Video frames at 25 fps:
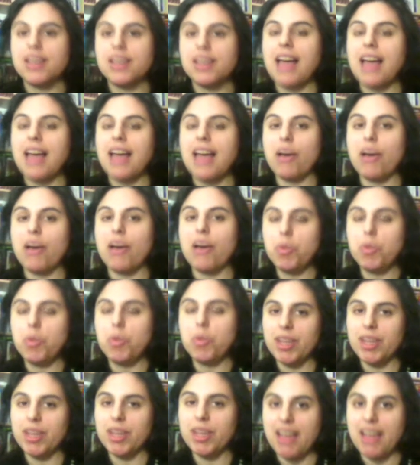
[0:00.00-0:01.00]
a
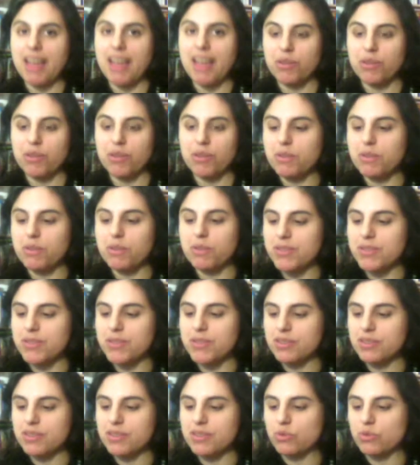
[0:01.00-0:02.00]
repris, a recommencé
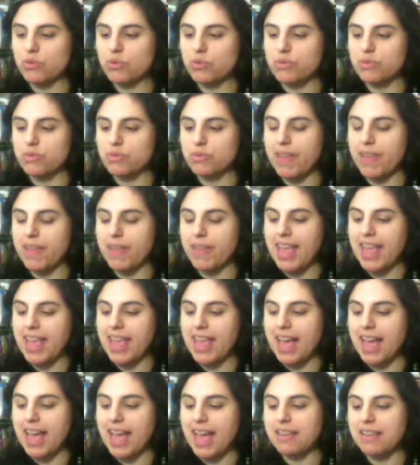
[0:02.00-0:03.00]
son chemin à
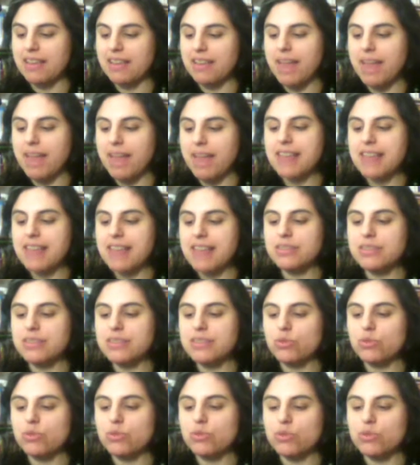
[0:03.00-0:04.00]
travers
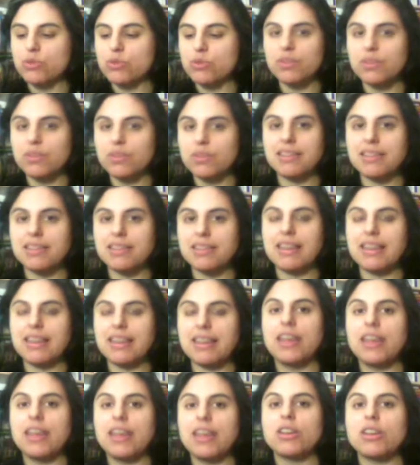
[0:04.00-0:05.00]
l'institution des
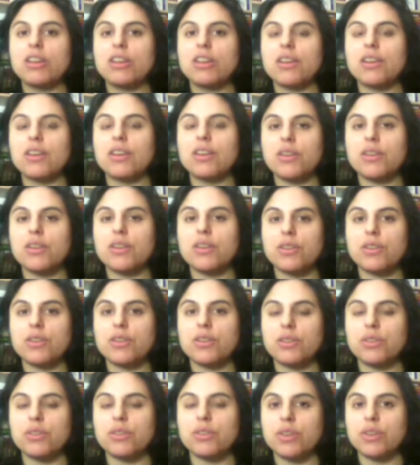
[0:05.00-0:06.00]
euh,
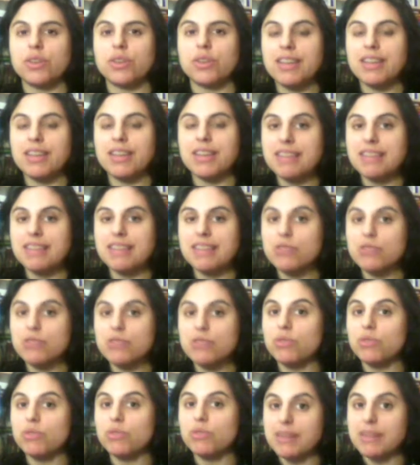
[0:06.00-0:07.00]
récitations de
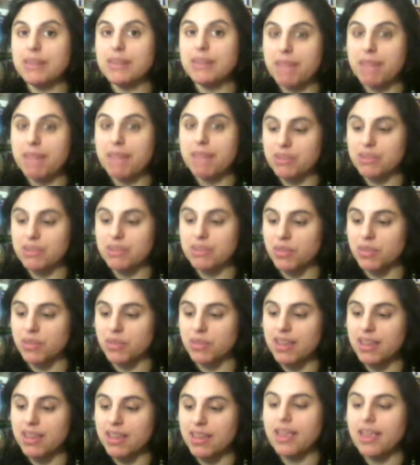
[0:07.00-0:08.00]
textes particuliers,
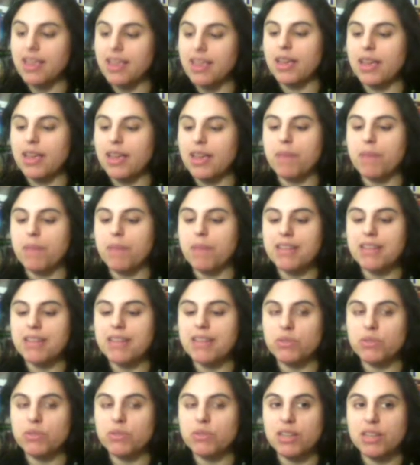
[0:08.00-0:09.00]
et en
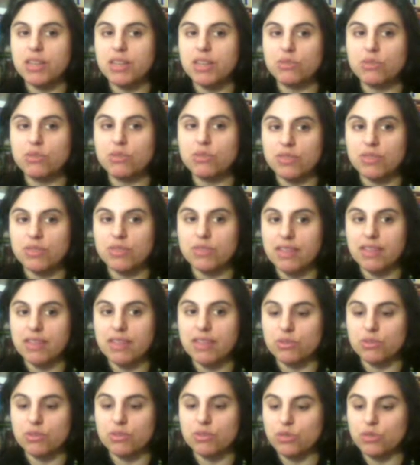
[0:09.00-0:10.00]
particulier de ce texte
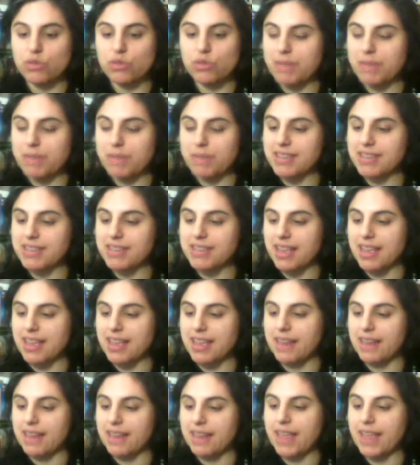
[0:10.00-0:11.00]
du schéma Israël.
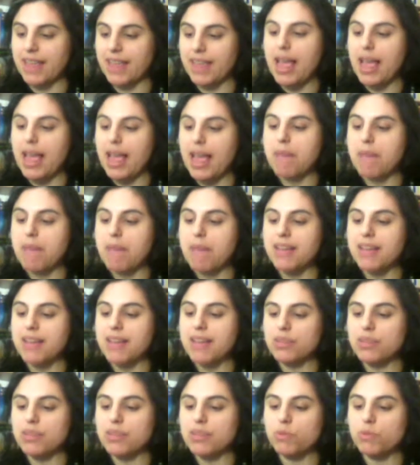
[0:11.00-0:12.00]
À partir
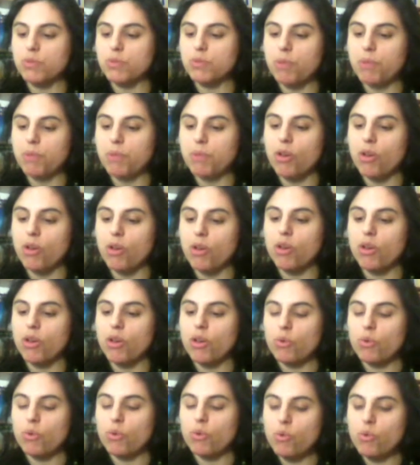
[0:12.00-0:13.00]
du moment
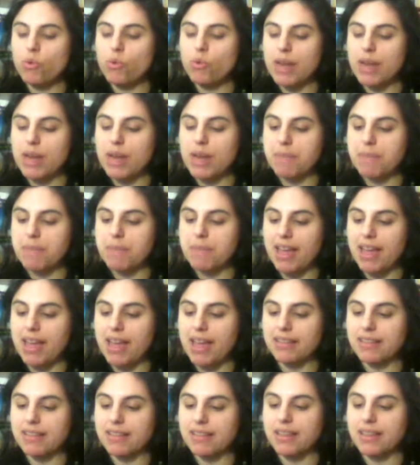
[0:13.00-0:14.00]
où les
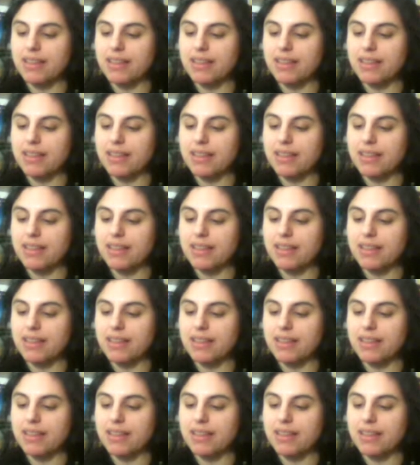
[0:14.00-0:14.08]
prêtres